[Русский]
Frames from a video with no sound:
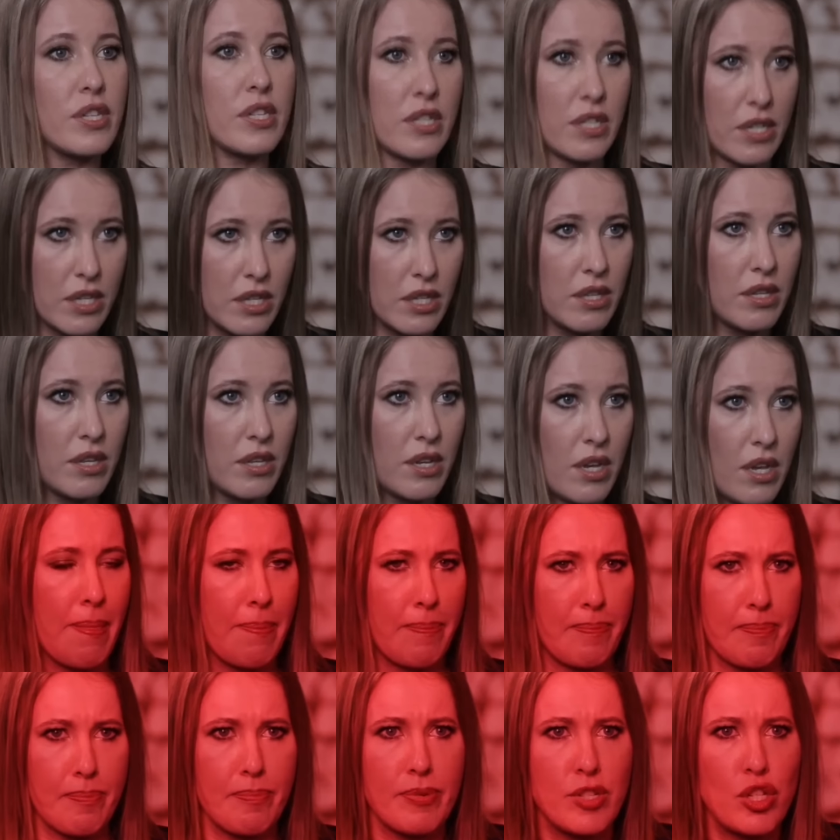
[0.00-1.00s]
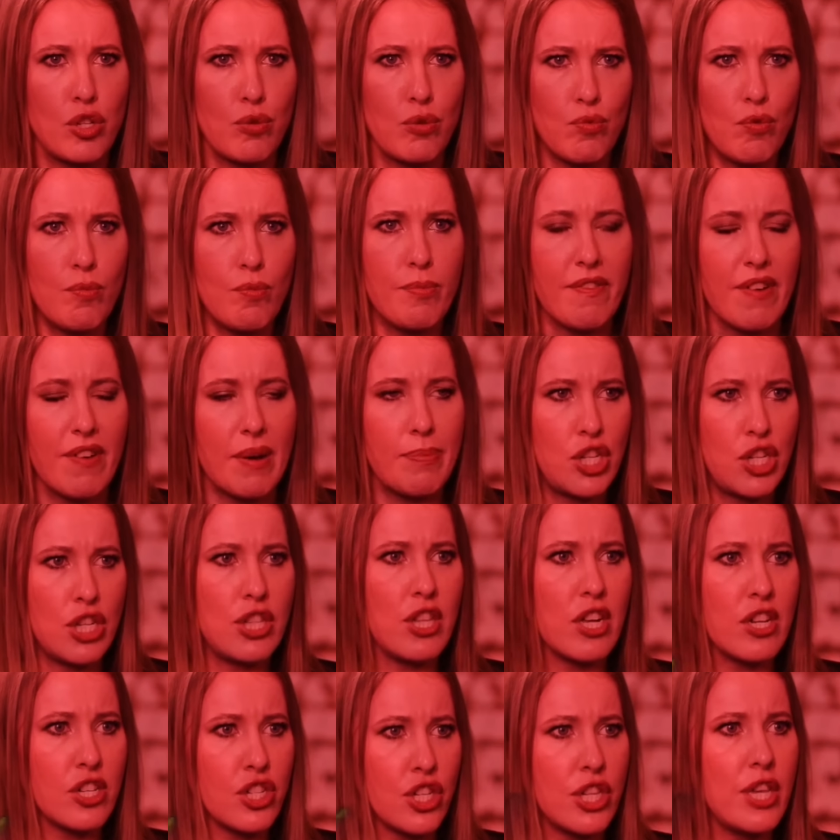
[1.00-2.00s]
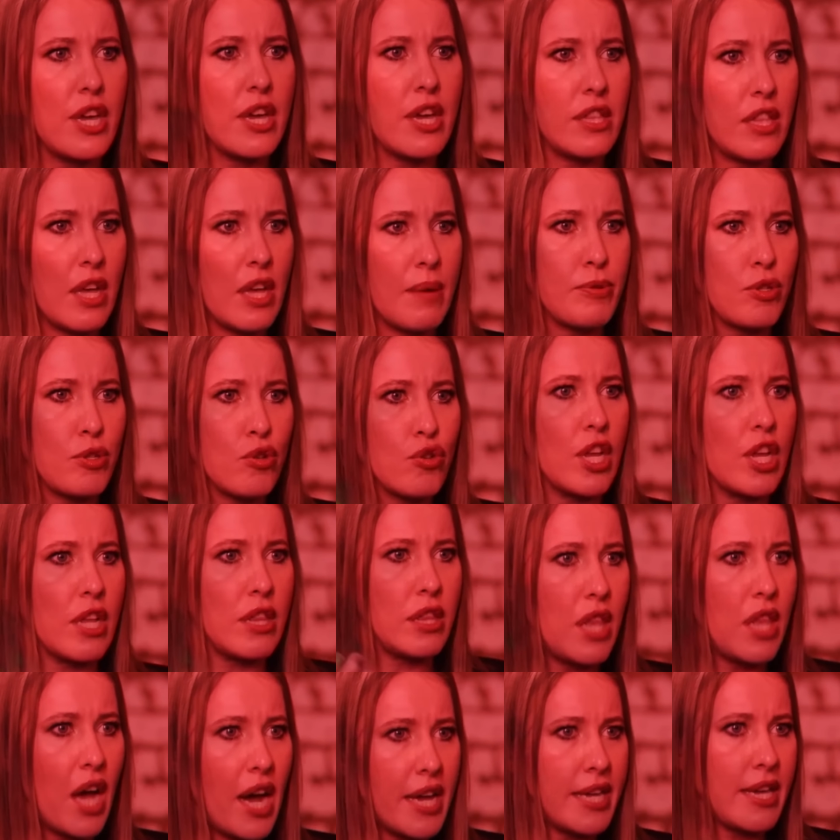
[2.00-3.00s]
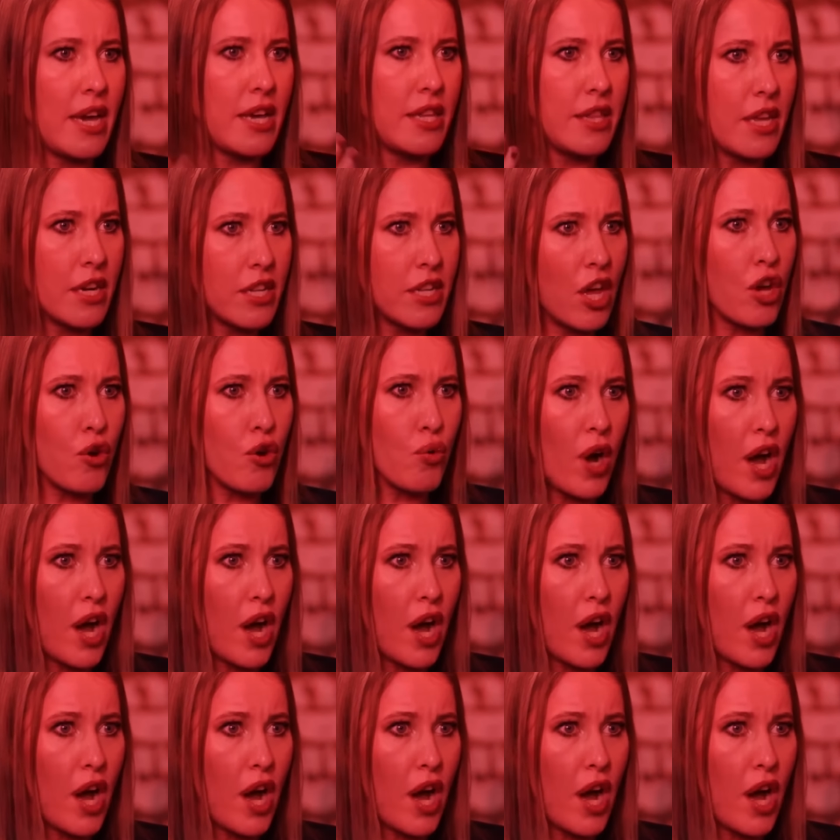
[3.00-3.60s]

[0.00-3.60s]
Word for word: сын. Почему мы вообще должны это обсуждать? Да, я иногда